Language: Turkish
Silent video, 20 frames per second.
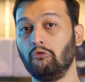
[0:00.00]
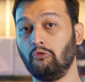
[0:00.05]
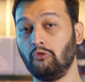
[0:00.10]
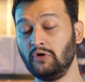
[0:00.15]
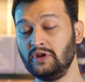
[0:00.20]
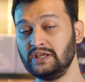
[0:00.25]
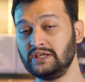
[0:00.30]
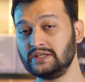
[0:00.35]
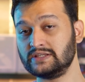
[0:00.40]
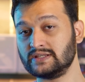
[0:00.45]

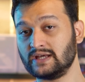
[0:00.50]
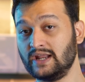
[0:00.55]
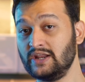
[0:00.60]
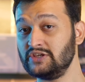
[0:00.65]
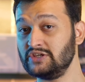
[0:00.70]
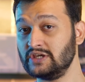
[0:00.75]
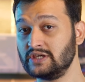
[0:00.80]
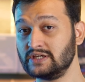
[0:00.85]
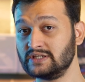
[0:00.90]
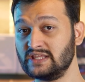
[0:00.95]
12 tane
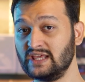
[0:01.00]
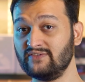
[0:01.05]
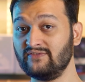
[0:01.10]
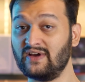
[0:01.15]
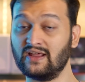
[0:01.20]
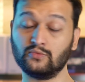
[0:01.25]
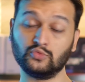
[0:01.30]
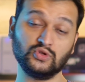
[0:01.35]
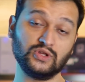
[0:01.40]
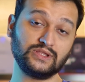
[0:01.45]
çekirdek
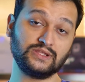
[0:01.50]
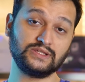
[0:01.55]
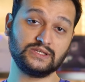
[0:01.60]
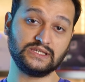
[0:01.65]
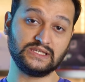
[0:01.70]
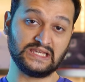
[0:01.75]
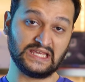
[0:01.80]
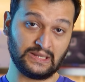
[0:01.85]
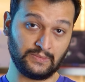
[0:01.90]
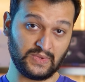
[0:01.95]
var. Bu nasıl
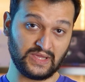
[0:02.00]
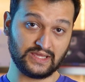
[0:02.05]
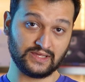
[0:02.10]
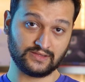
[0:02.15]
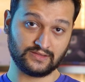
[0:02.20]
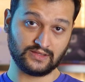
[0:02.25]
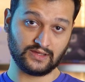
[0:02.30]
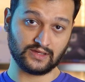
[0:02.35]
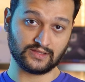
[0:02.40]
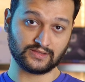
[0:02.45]
20
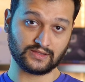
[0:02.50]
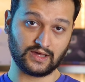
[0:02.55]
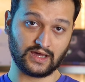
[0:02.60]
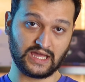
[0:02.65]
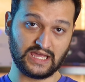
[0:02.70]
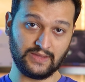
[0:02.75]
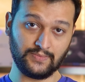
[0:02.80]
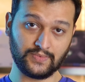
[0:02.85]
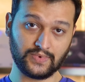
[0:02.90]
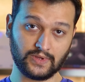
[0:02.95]
izleye
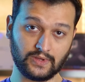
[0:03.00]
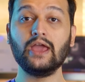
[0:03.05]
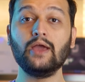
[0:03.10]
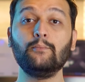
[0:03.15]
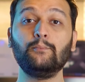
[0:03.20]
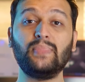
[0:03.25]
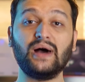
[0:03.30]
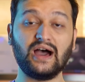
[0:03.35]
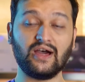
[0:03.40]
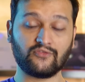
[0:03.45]
sahip?
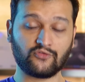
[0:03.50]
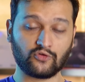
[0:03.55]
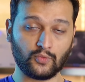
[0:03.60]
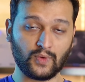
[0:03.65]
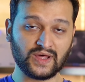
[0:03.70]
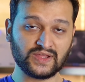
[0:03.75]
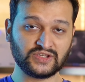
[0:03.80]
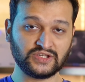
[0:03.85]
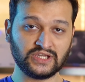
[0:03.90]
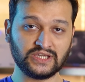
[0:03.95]

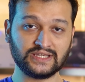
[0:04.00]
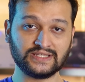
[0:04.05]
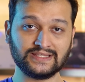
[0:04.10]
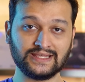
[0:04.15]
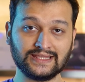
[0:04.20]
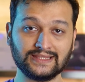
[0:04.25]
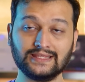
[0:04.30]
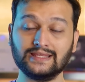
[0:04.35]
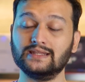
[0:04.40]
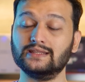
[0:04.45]
performans
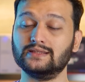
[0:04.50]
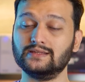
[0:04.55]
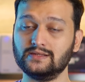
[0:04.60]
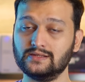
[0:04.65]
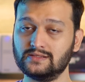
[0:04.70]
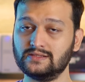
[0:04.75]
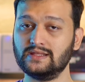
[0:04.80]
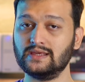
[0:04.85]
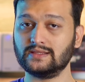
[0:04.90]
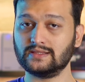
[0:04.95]
çekirdeklerinin
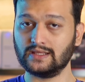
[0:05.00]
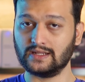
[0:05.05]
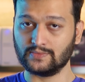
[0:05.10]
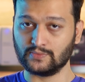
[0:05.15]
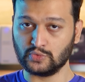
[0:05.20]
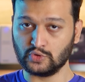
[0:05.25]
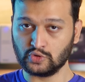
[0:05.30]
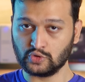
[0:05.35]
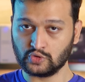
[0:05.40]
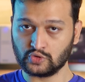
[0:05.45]

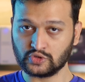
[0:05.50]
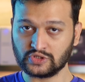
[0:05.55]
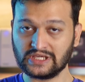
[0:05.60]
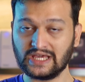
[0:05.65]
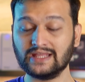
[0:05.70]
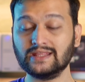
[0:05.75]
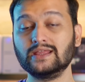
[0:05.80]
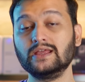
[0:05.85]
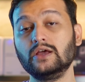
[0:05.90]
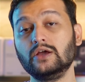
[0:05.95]
izlekleri
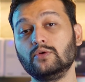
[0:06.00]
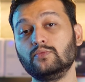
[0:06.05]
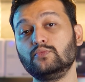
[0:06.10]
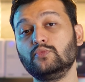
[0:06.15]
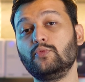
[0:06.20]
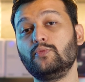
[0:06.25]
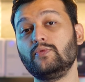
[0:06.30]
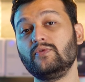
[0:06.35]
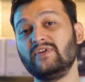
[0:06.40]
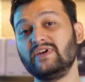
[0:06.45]
bulunurken
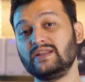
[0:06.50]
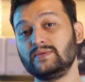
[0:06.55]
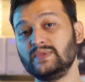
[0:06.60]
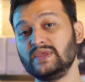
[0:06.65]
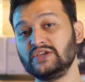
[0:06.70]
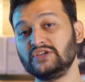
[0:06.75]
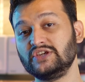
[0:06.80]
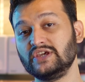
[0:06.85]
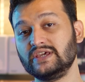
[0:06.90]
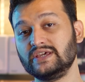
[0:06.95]
bu
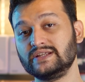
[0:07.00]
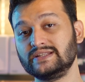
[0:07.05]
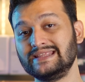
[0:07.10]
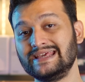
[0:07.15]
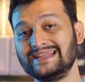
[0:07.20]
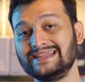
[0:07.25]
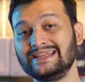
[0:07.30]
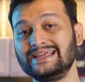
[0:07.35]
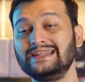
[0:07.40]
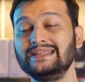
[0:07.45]
verimlilik
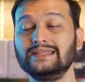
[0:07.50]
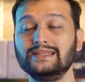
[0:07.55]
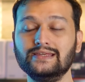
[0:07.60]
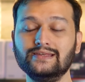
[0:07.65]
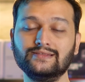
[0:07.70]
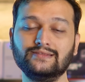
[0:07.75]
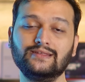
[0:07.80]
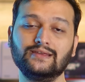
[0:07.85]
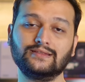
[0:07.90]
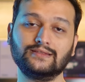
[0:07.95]
çekirdeklerinin
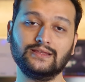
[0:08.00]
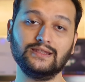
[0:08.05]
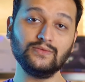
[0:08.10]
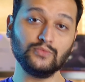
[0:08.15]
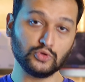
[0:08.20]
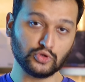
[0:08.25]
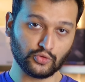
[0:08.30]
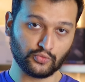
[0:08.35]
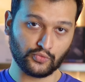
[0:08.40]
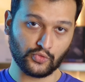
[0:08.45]
izlekleri
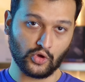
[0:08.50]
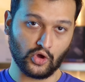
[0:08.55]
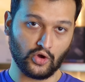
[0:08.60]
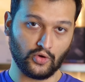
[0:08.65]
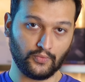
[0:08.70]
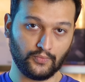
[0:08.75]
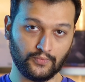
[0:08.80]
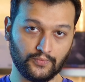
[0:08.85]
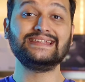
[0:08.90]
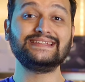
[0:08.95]
bulunmuyor.
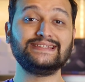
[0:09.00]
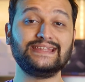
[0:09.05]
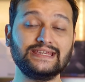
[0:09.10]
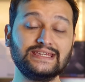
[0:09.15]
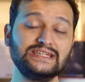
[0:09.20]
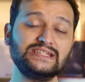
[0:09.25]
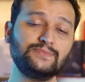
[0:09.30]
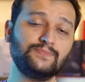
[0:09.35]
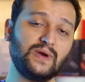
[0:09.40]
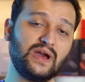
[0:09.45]

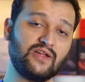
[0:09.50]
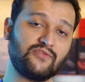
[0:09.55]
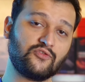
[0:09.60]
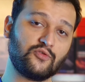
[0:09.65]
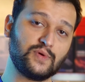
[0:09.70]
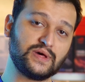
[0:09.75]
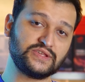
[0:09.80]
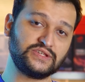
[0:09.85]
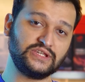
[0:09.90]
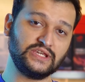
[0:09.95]
8
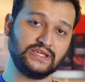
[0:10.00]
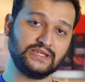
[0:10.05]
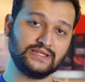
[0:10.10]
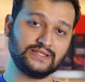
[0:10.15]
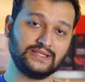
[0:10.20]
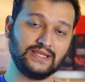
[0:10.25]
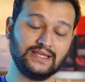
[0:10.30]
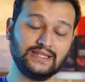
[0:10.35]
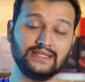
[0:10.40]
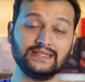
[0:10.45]
performans
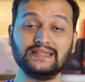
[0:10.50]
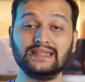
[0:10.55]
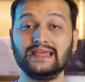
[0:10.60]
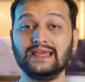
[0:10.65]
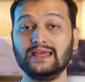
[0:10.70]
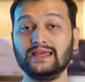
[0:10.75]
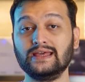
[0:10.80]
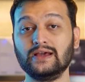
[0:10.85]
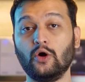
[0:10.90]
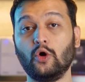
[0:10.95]
çekirdeğinin
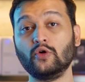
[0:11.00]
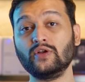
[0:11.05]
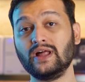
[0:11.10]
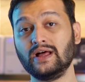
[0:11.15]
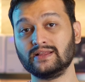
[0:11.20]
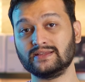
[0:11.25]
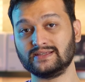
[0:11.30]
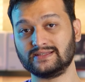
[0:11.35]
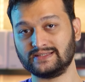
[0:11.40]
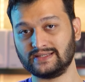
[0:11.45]

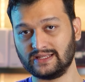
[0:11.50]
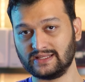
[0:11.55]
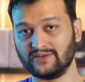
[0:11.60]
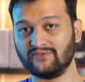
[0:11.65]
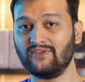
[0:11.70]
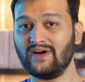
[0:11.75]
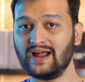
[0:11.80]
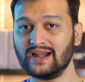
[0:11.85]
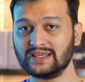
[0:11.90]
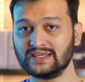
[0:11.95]
16
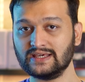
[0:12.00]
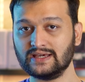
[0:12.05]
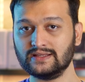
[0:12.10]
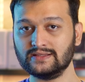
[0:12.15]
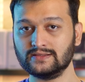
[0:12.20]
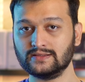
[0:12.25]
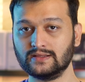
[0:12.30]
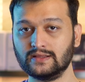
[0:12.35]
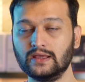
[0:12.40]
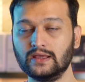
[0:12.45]
tredi varken